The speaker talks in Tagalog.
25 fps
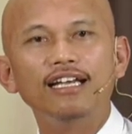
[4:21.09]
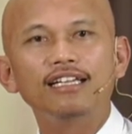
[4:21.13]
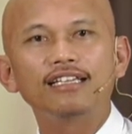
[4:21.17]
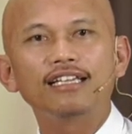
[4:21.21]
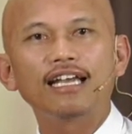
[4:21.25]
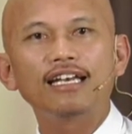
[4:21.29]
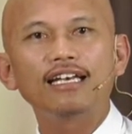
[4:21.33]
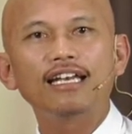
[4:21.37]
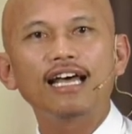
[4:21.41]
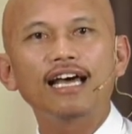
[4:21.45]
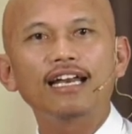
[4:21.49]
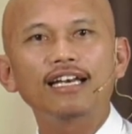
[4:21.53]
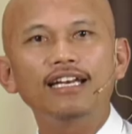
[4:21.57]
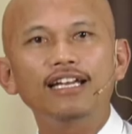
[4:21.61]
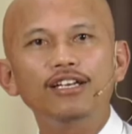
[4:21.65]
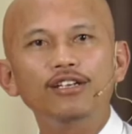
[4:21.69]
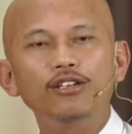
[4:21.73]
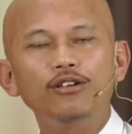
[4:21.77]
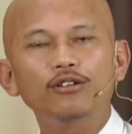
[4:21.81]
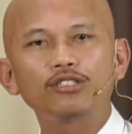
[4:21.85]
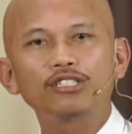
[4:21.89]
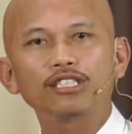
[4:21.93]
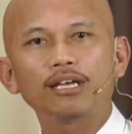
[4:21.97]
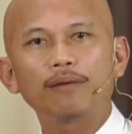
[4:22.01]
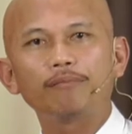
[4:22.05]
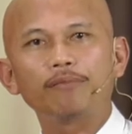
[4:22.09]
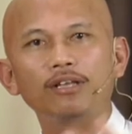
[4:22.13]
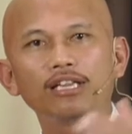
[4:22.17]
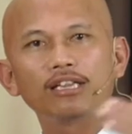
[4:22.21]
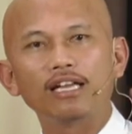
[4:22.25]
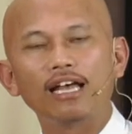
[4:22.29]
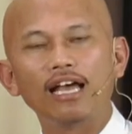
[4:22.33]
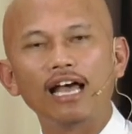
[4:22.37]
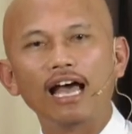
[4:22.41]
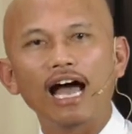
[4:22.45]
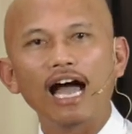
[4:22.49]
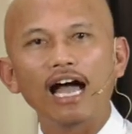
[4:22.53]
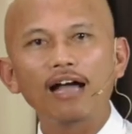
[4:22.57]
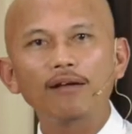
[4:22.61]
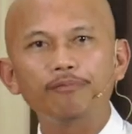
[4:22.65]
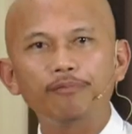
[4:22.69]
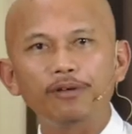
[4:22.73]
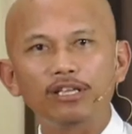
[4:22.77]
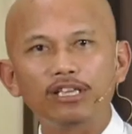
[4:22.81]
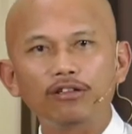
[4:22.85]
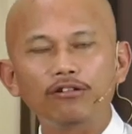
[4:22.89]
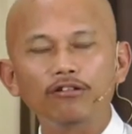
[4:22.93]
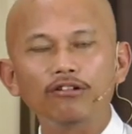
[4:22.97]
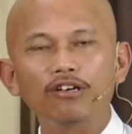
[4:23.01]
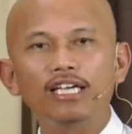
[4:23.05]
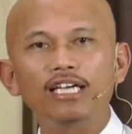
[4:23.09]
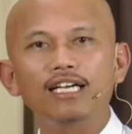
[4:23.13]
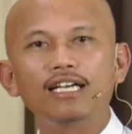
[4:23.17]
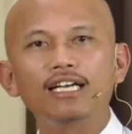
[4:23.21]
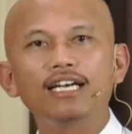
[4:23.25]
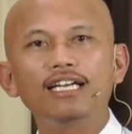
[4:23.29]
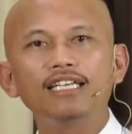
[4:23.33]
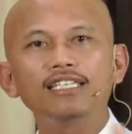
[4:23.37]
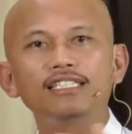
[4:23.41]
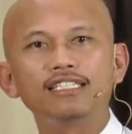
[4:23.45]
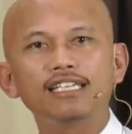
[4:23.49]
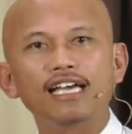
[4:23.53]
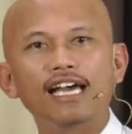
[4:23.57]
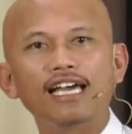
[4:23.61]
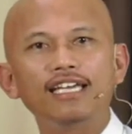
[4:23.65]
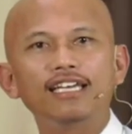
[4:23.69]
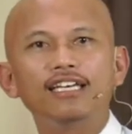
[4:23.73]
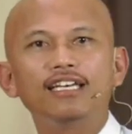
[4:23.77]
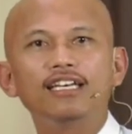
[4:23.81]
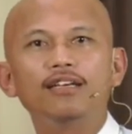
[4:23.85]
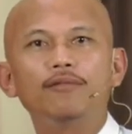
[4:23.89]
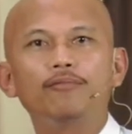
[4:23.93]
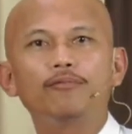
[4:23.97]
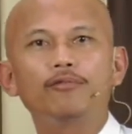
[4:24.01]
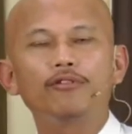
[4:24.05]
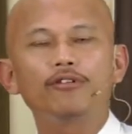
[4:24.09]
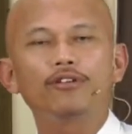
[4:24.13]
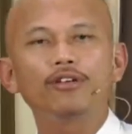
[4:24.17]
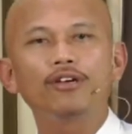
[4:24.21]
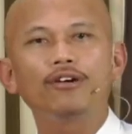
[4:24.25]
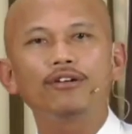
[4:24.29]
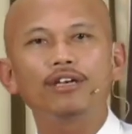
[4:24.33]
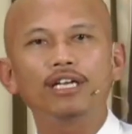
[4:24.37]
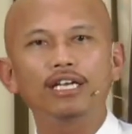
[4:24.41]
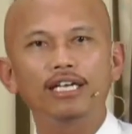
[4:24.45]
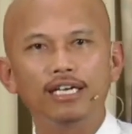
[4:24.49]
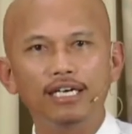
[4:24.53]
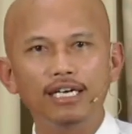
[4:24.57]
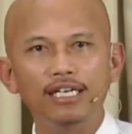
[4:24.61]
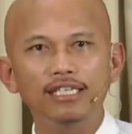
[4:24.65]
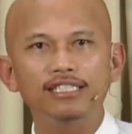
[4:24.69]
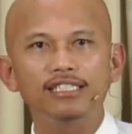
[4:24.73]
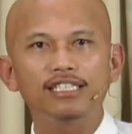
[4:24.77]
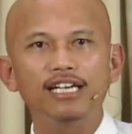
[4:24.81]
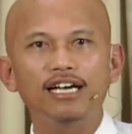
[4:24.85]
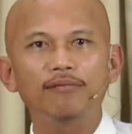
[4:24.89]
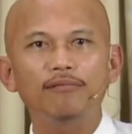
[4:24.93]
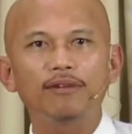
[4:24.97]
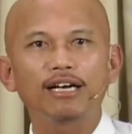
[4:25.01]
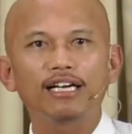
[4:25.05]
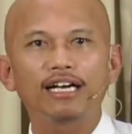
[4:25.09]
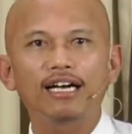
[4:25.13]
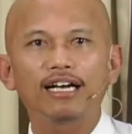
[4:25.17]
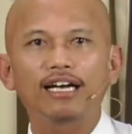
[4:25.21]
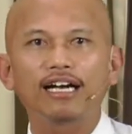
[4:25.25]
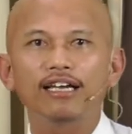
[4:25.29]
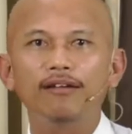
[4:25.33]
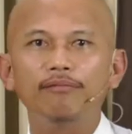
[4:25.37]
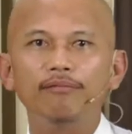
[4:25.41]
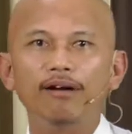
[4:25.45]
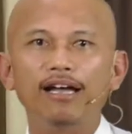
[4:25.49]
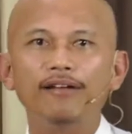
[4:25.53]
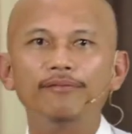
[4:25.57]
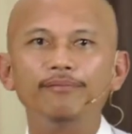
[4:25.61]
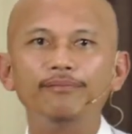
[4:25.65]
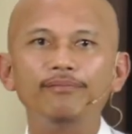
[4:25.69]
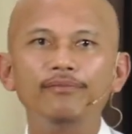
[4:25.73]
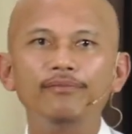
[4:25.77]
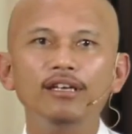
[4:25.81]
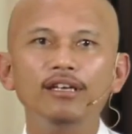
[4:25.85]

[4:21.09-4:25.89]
Tandaan ninyo, sa pit, ang pitong iglesia, hindi po yon iglesyang magkakaiba.